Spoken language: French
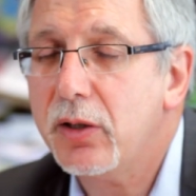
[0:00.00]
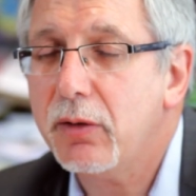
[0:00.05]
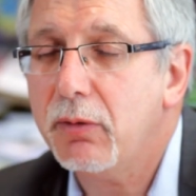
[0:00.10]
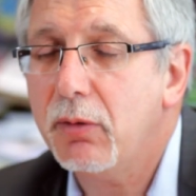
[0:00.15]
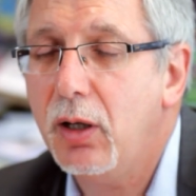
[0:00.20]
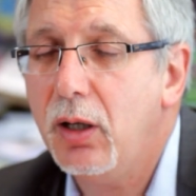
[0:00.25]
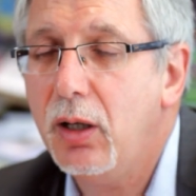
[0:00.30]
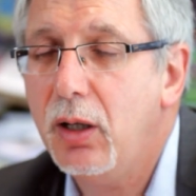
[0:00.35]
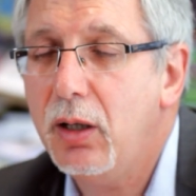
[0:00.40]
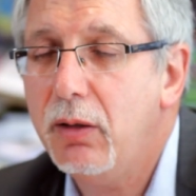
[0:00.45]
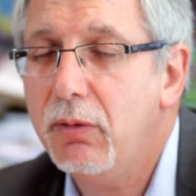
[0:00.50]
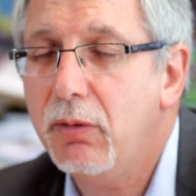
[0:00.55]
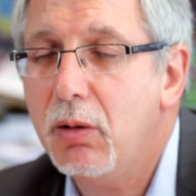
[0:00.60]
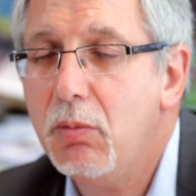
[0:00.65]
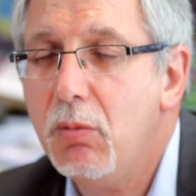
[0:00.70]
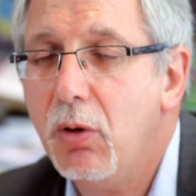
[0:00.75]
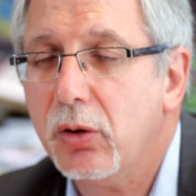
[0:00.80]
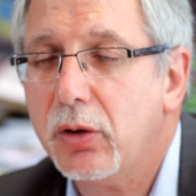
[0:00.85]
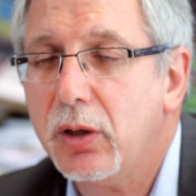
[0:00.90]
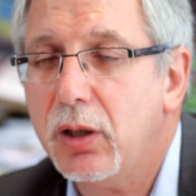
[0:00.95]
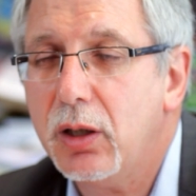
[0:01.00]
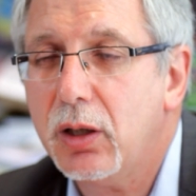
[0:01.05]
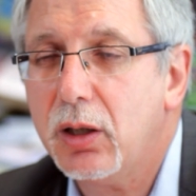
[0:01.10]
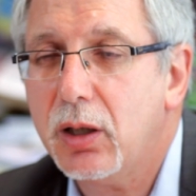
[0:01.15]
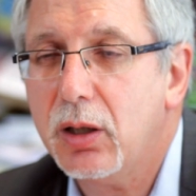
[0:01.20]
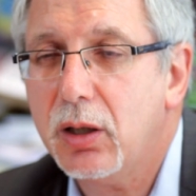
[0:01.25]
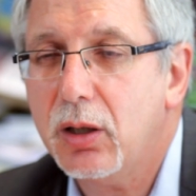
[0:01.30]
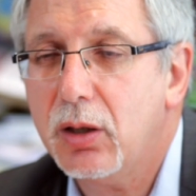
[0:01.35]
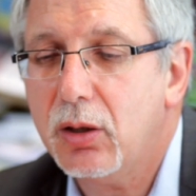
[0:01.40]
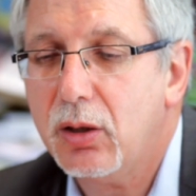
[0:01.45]
l'événement qui,
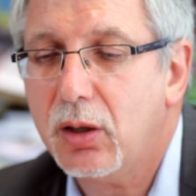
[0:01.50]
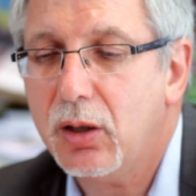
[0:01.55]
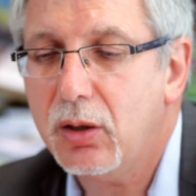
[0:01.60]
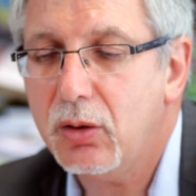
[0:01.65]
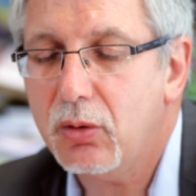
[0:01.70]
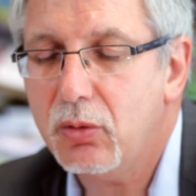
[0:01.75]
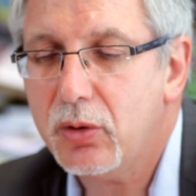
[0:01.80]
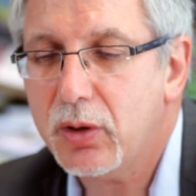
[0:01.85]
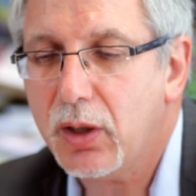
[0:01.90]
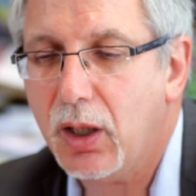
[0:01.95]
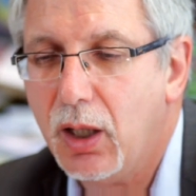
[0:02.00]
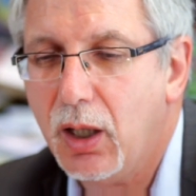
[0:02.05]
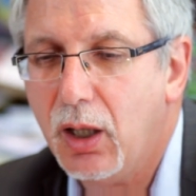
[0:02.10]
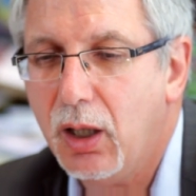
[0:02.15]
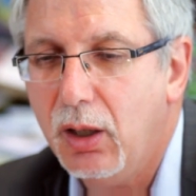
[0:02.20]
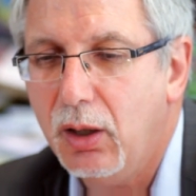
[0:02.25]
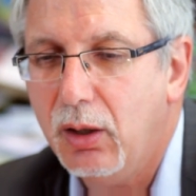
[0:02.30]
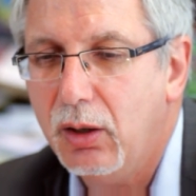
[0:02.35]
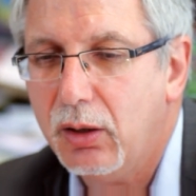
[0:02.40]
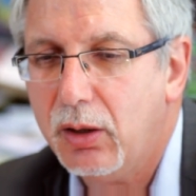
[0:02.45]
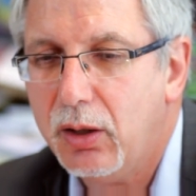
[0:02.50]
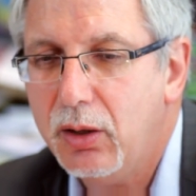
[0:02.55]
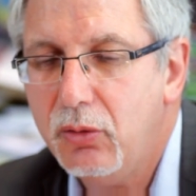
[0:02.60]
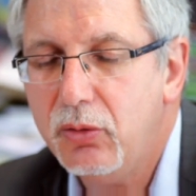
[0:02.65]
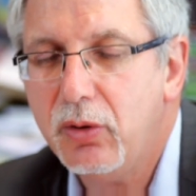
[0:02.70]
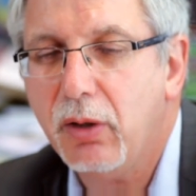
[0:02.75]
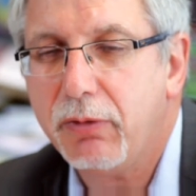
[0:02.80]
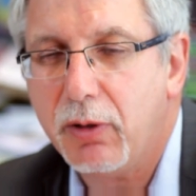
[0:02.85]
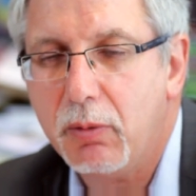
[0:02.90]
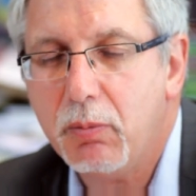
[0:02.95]
nous a, qui
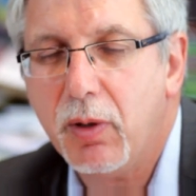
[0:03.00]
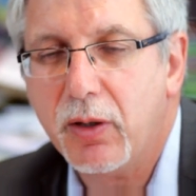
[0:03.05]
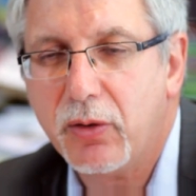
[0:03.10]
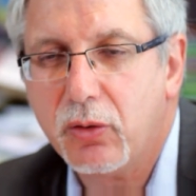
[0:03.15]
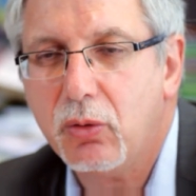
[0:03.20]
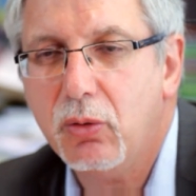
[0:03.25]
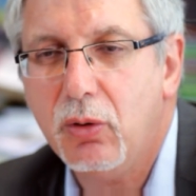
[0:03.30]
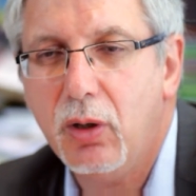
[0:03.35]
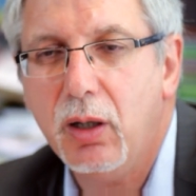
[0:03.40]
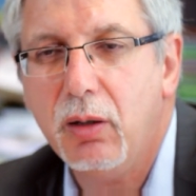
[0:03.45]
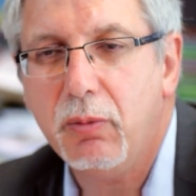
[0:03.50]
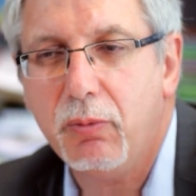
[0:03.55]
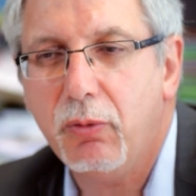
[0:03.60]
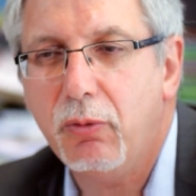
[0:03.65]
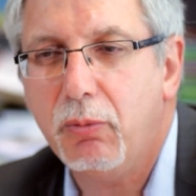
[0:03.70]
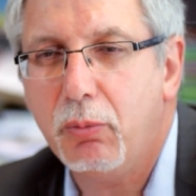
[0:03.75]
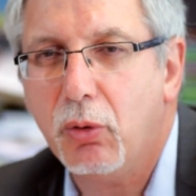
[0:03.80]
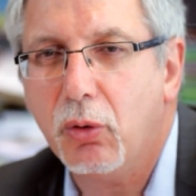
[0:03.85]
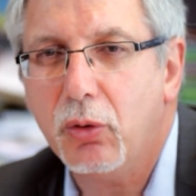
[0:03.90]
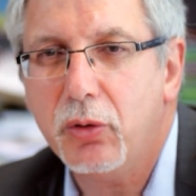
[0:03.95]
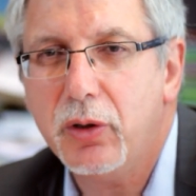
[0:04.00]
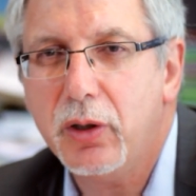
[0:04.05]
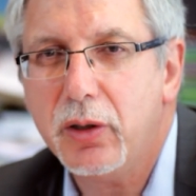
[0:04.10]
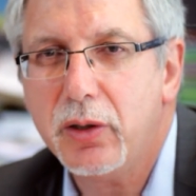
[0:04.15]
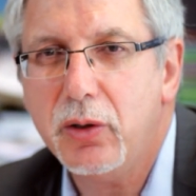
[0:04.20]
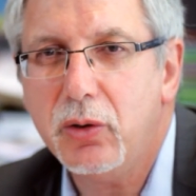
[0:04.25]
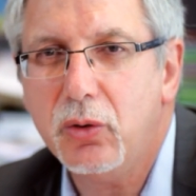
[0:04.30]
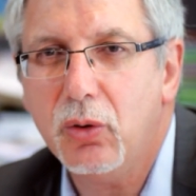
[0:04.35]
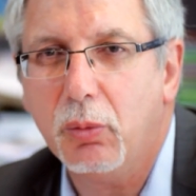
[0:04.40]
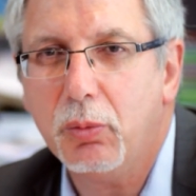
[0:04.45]
nous a fait basculer pour une
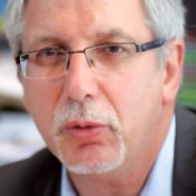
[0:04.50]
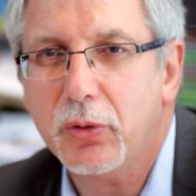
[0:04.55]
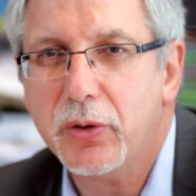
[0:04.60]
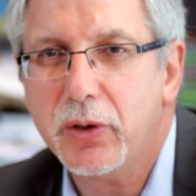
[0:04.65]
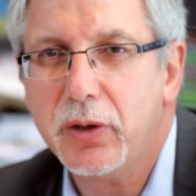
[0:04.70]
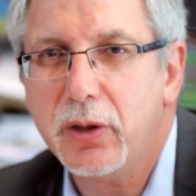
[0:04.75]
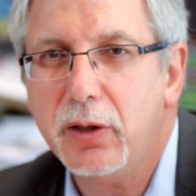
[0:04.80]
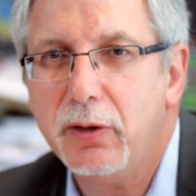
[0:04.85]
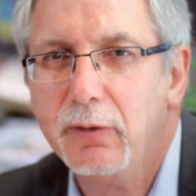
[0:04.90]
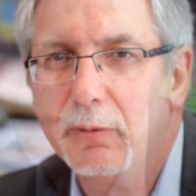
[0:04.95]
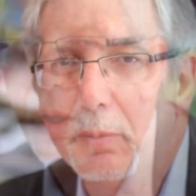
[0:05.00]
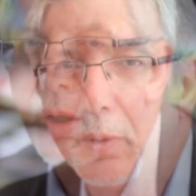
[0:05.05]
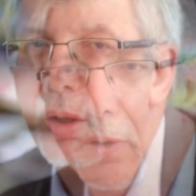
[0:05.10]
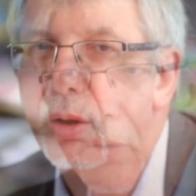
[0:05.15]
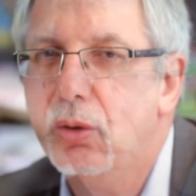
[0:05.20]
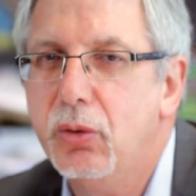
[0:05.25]
décision positive.